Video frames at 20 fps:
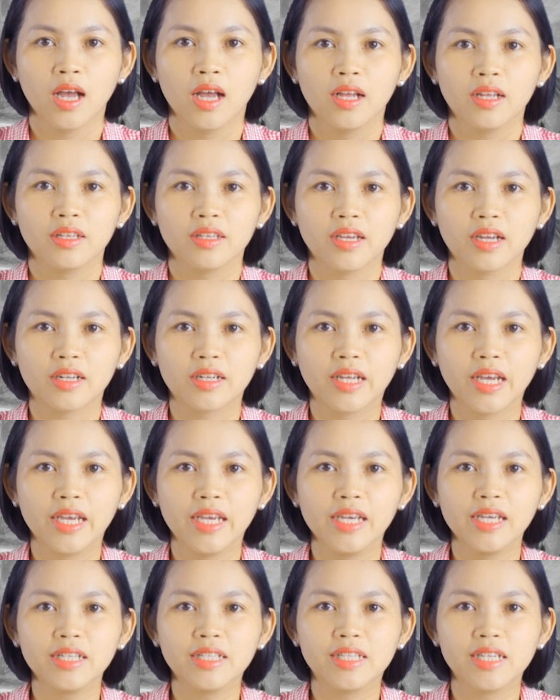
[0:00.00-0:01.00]
Nhật
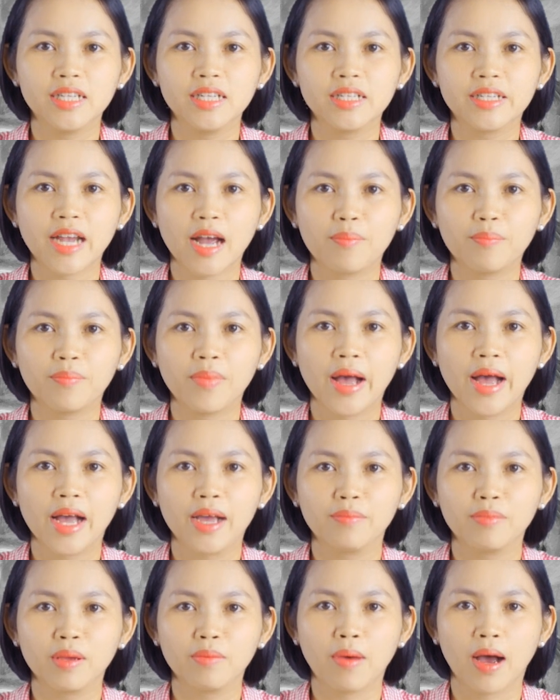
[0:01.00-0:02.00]
ký
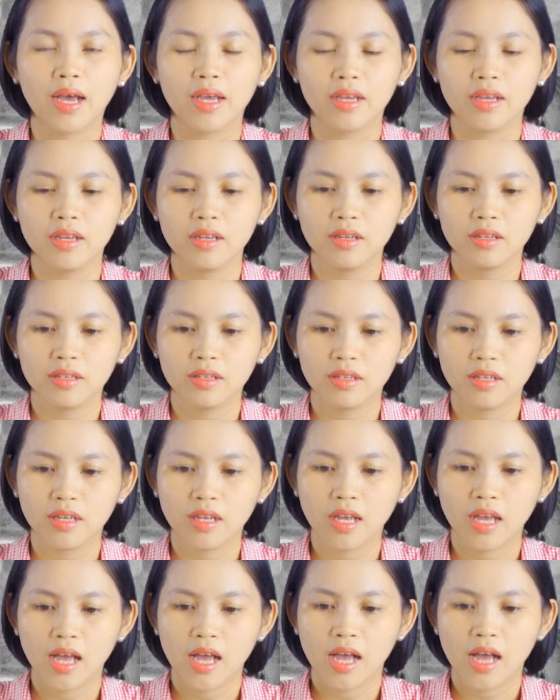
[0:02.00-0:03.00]
927
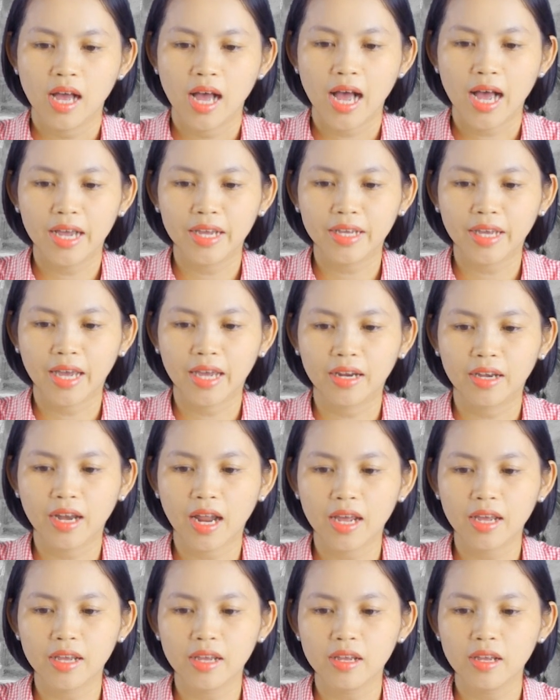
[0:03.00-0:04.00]
Hai ngày
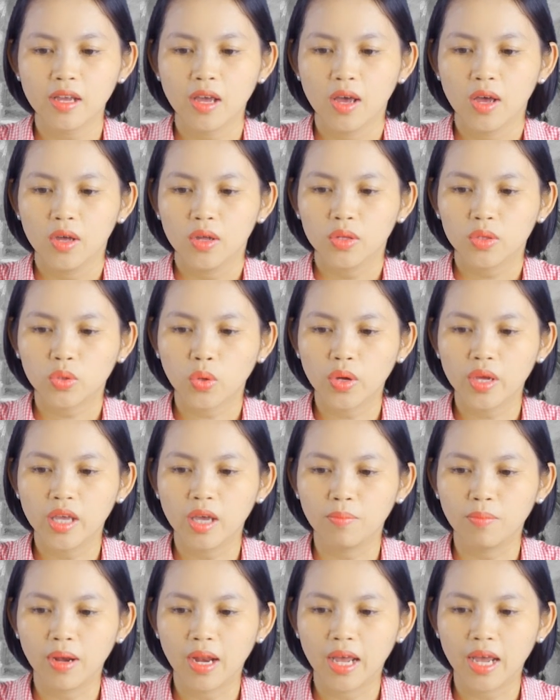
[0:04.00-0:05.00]
nay, tôi
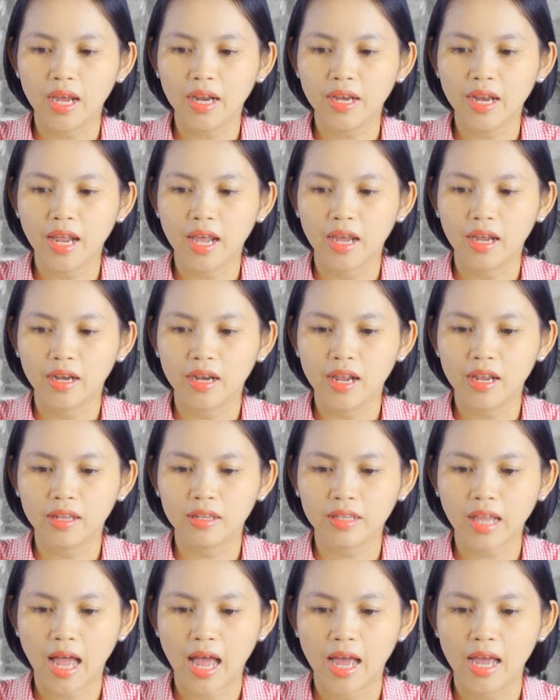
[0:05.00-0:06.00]
hiệp lễ để đền
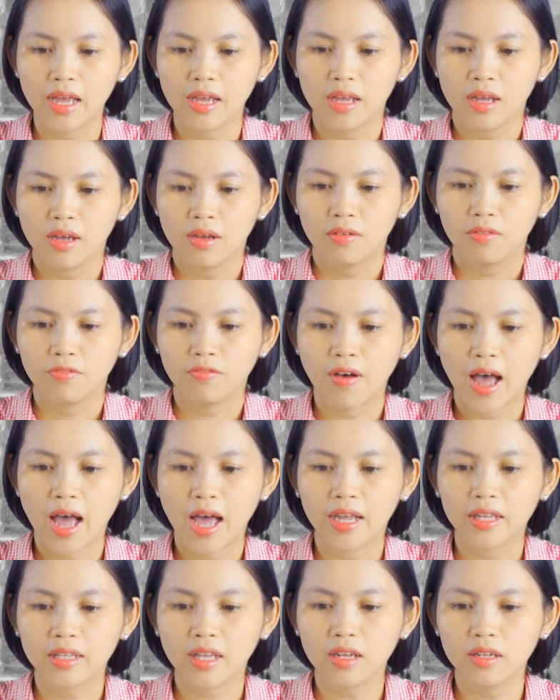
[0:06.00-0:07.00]
tạ
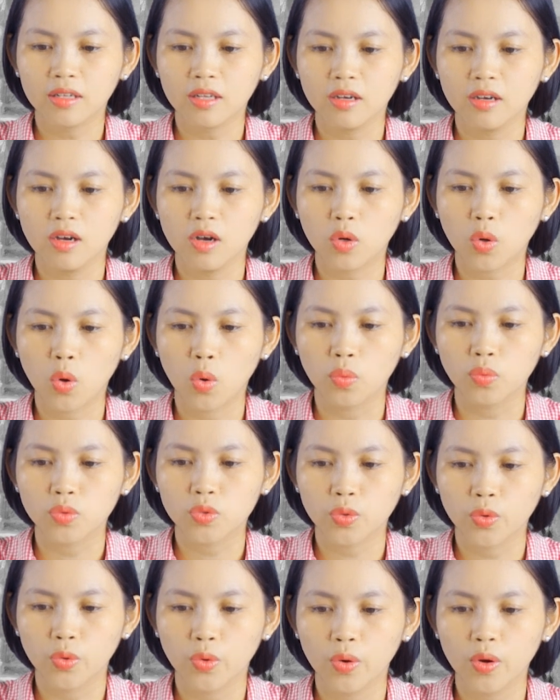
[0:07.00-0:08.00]
và thân thư cùng
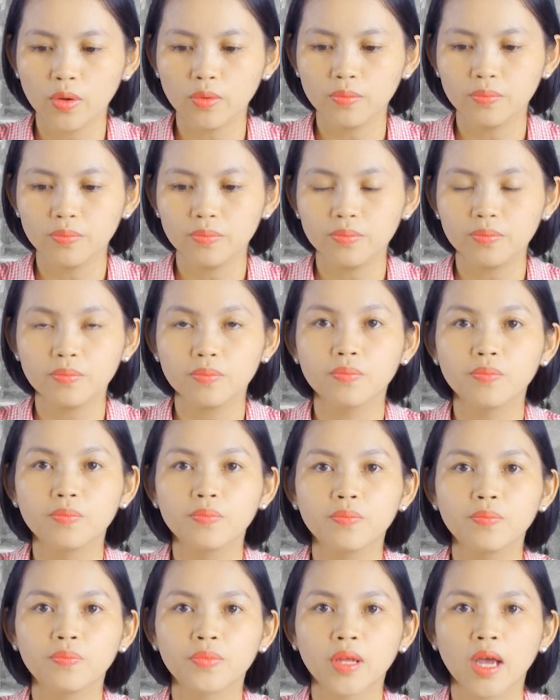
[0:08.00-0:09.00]
Chúa
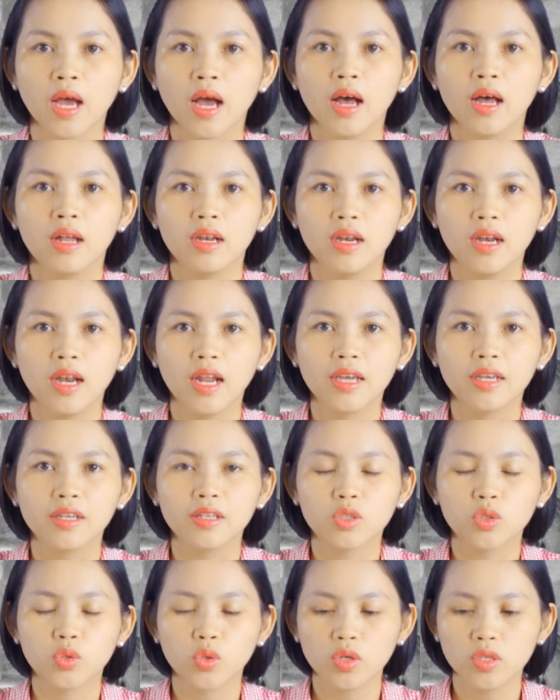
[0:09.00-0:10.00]
Lạy
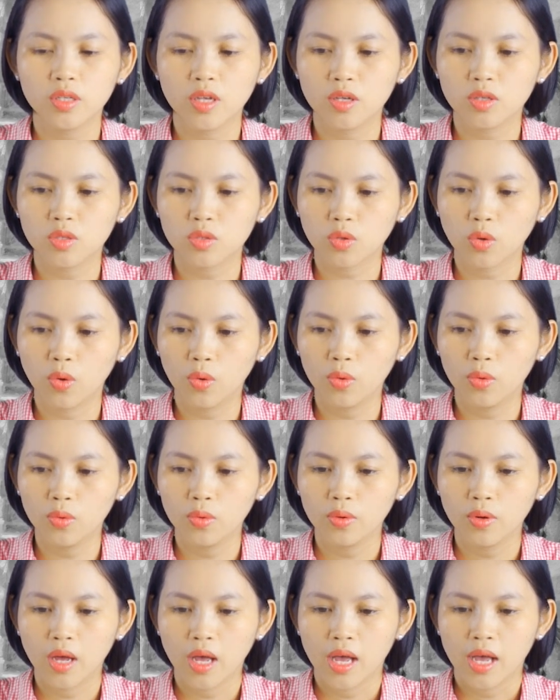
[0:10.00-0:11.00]
Chúa Giêsu,
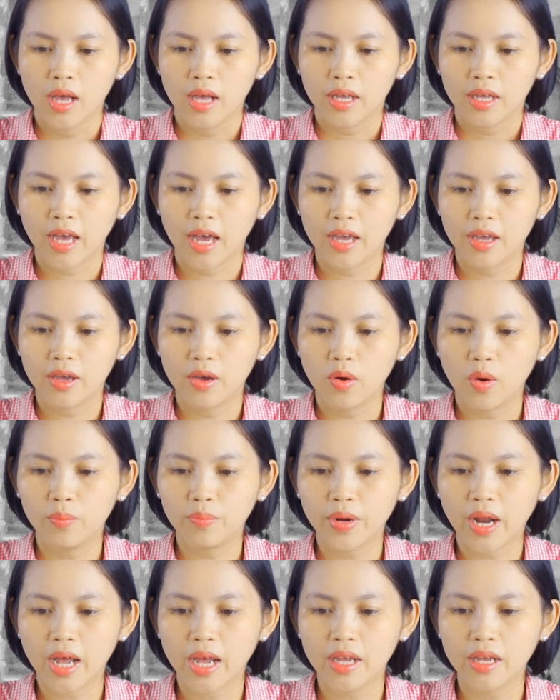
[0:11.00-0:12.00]
ngày
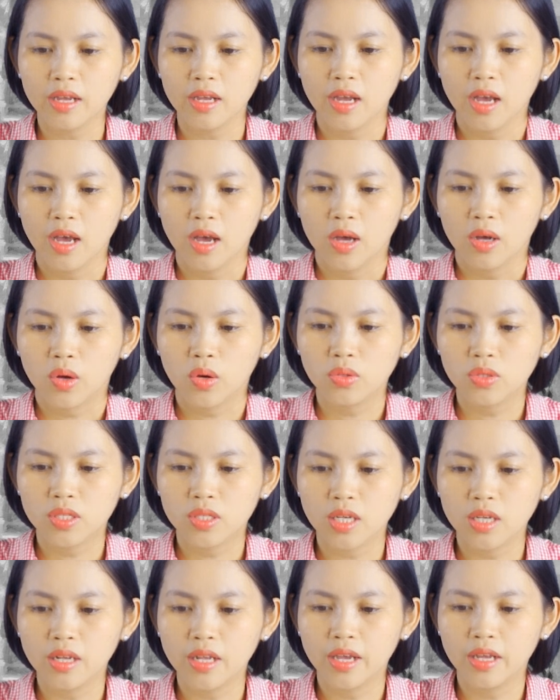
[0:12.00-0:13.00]
hôm nay con
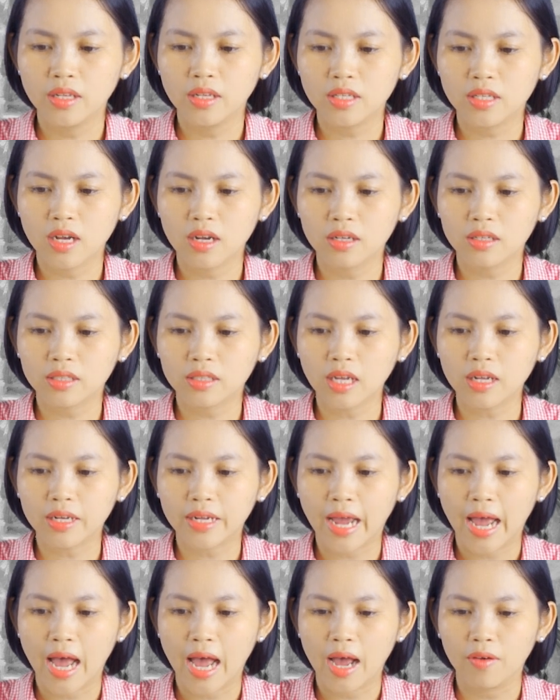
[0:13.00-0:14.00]
xin hiến dâng tất
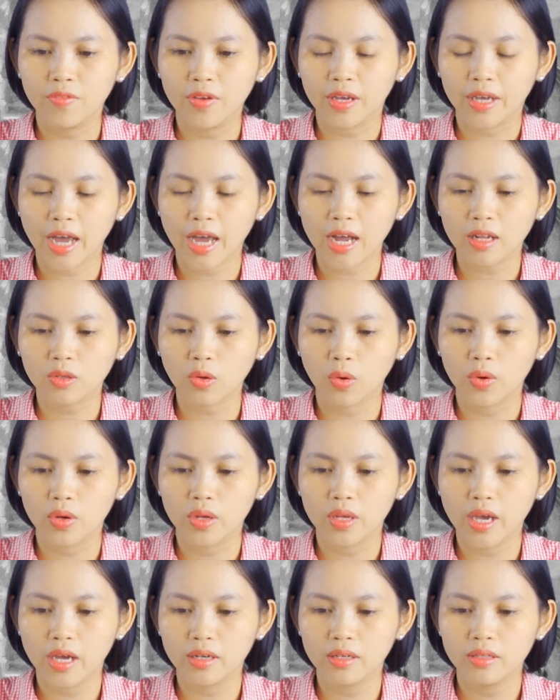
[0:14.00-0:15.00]
cả vì các tội
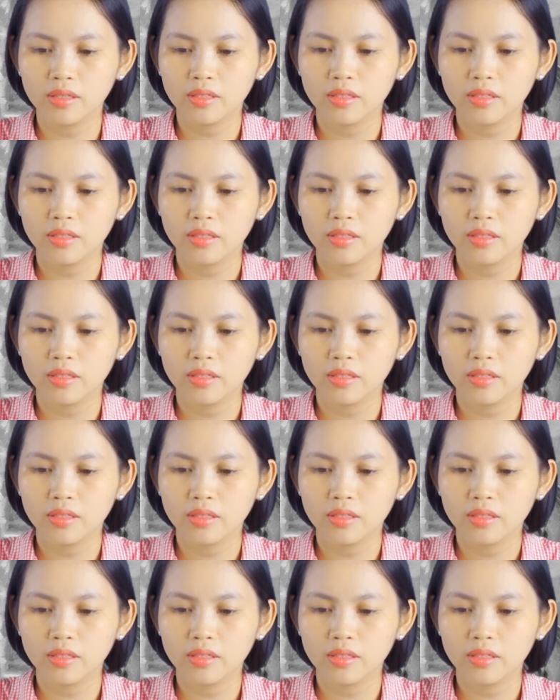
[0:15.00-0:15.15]
nhân.